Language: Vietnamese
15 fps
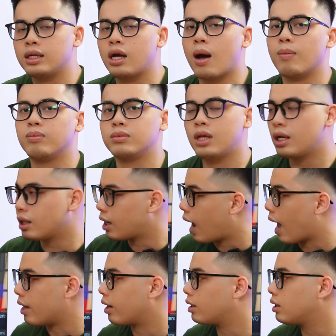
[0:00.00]
tích hợp tất
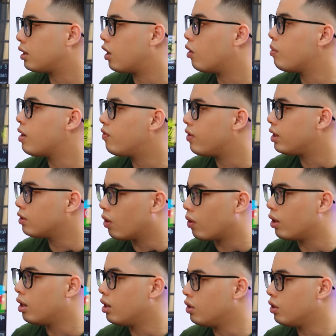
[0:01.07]
cả những cái trận đấu miễn phí rồi